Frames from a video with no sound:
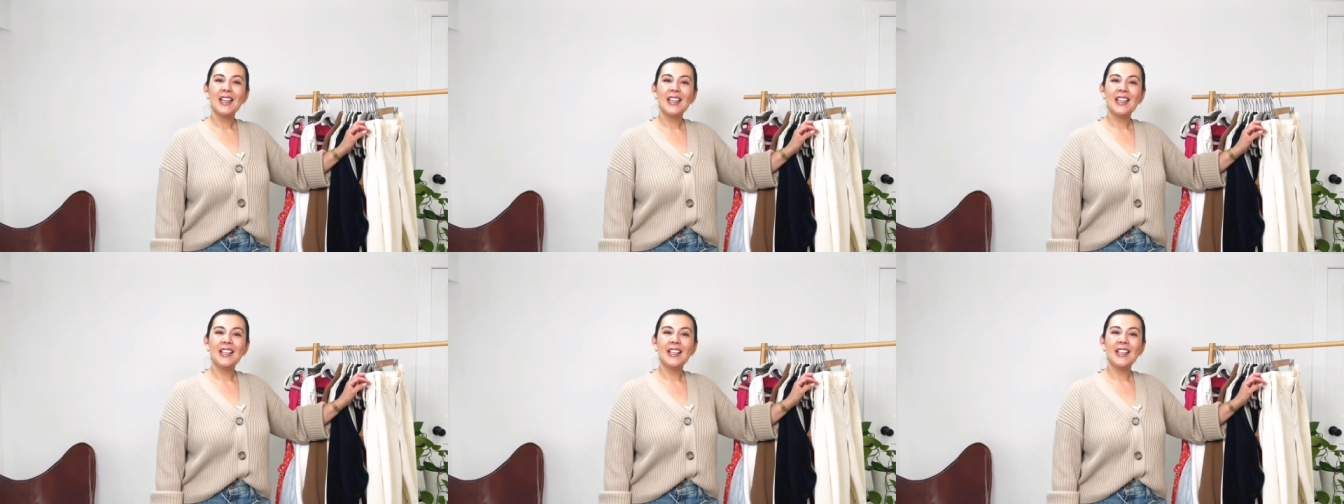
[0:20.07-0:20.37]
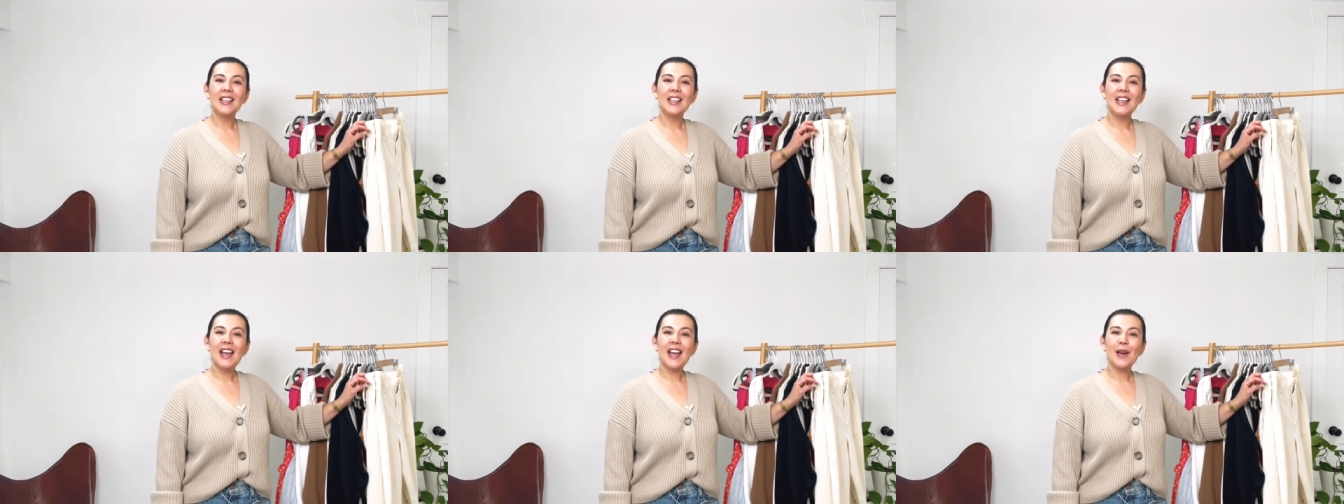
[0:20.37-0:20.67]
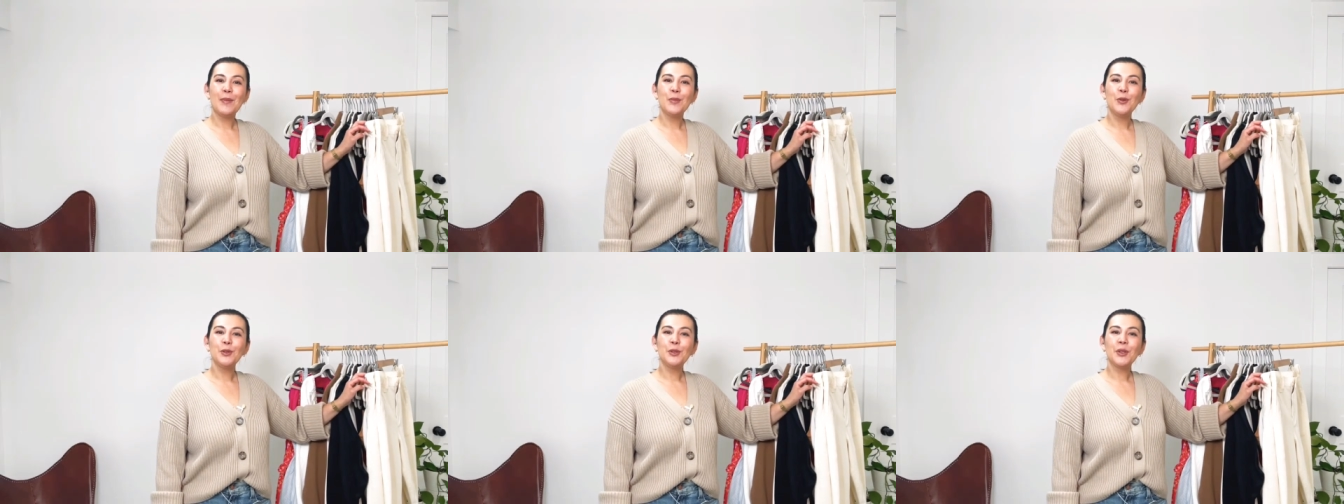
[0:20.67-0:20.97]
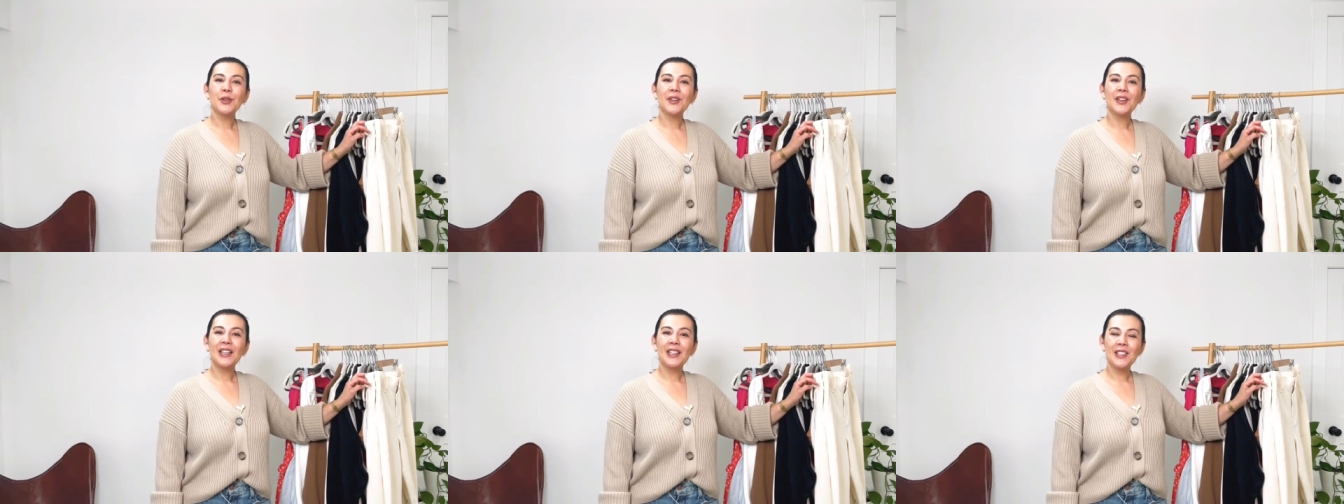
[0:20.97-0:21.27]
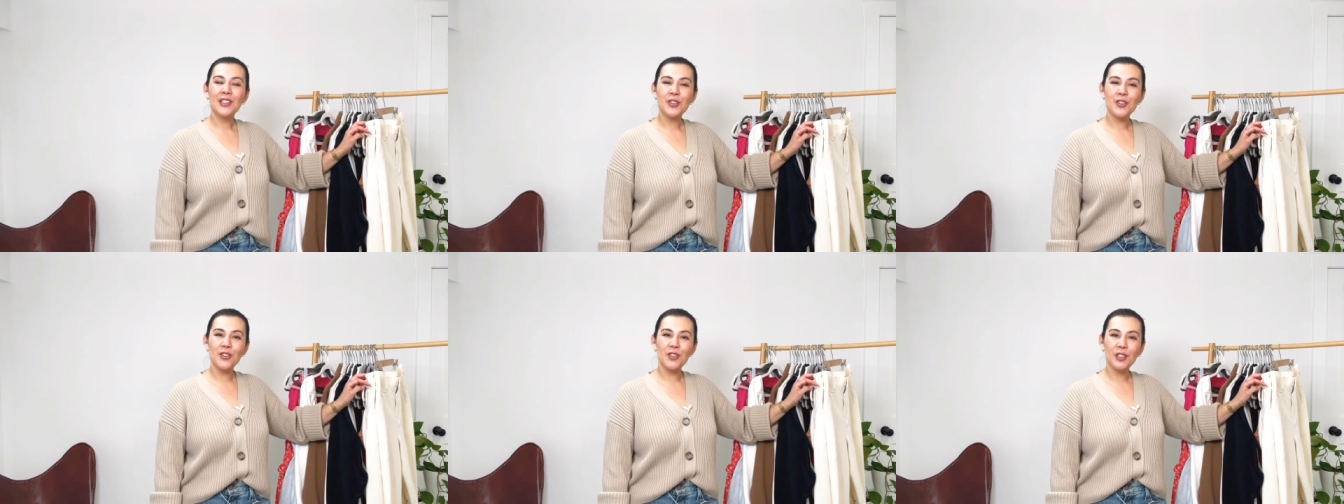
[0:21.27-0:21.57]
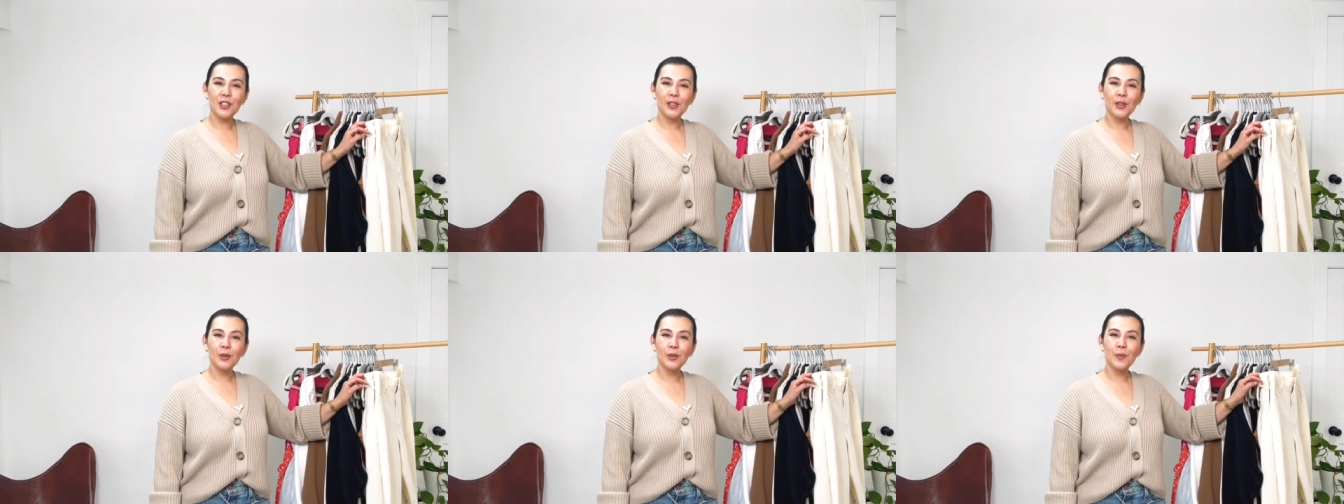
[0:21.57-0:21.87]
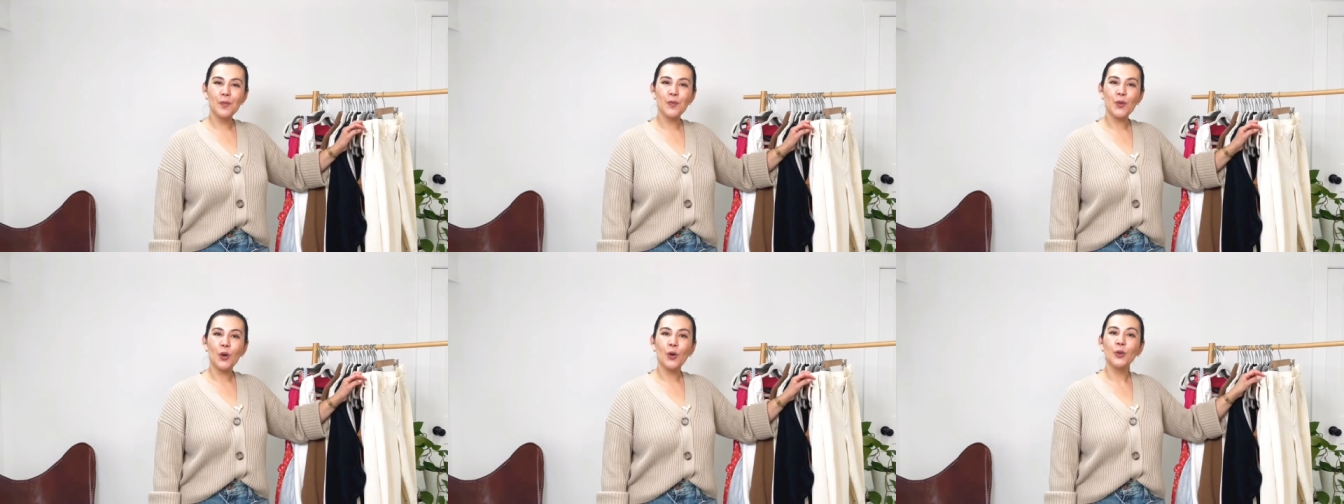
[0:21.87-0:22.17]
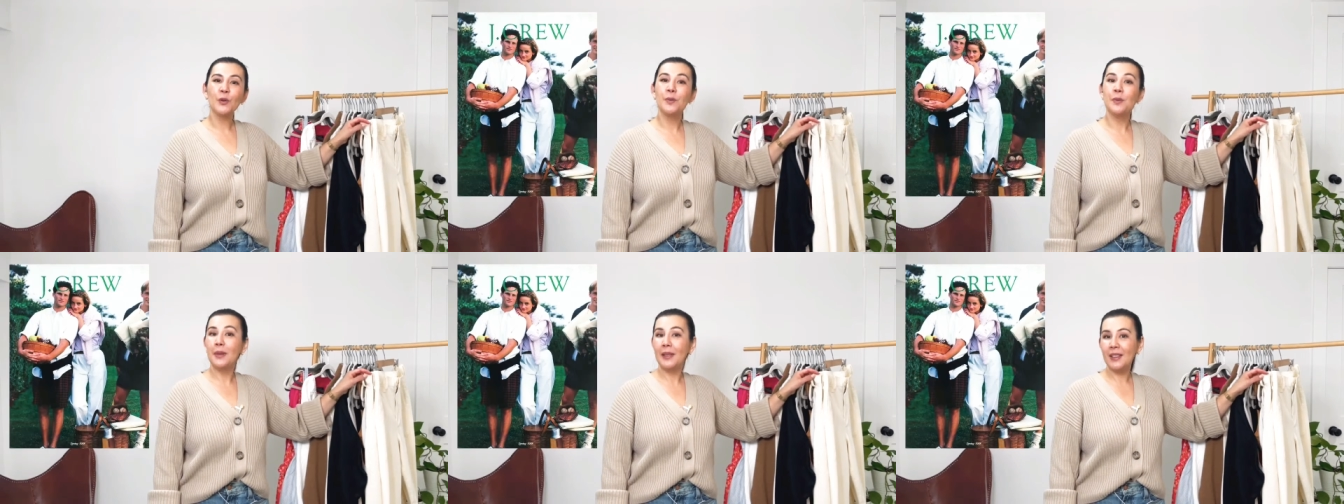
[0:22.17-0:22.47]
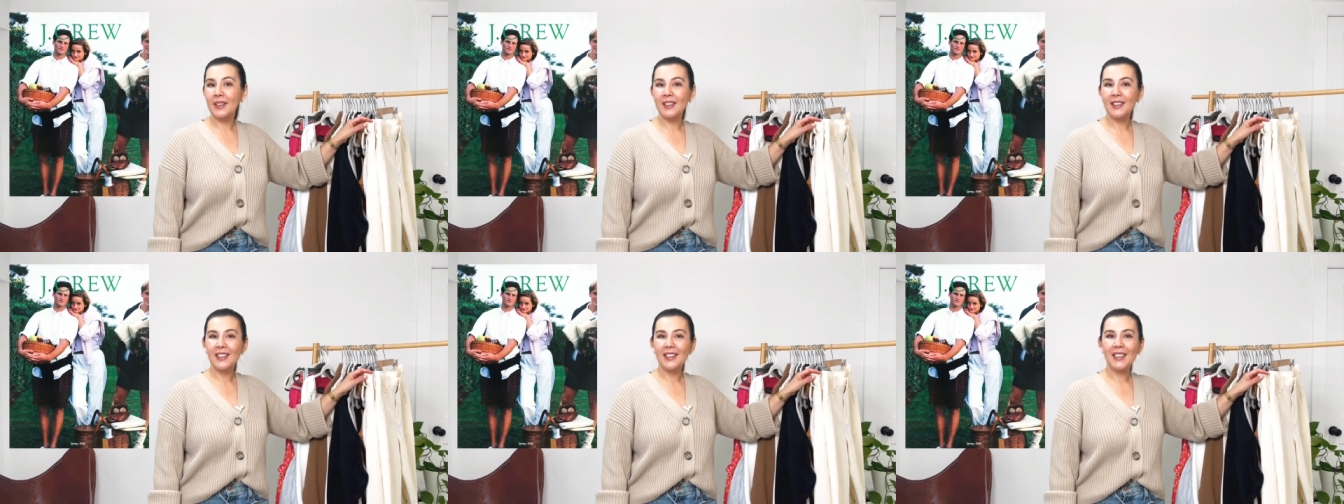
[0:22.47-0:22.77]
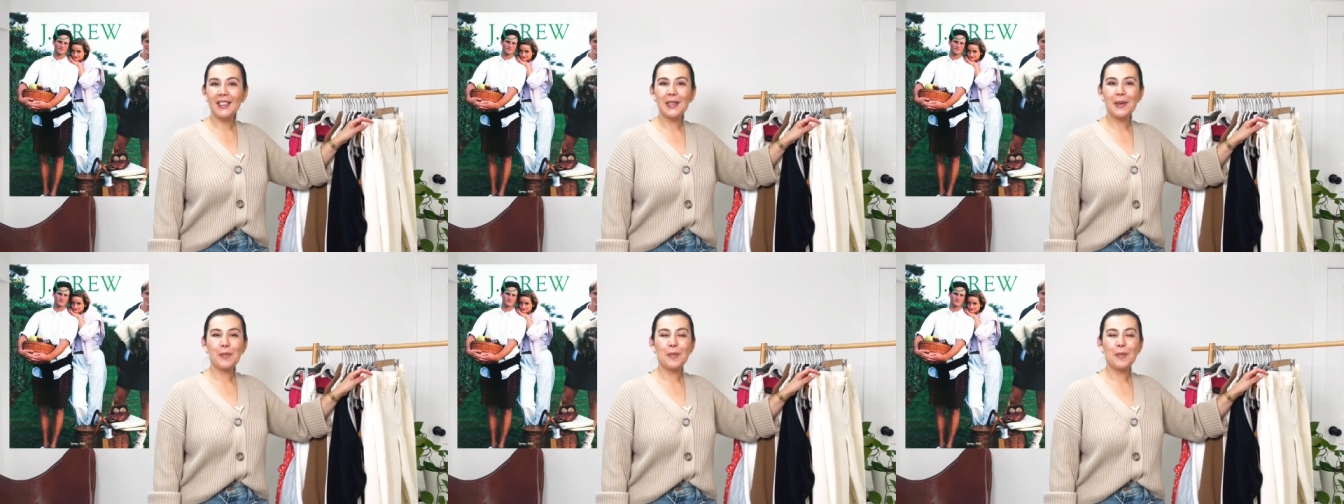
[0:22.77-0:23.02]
e é muito aquele estilo old money,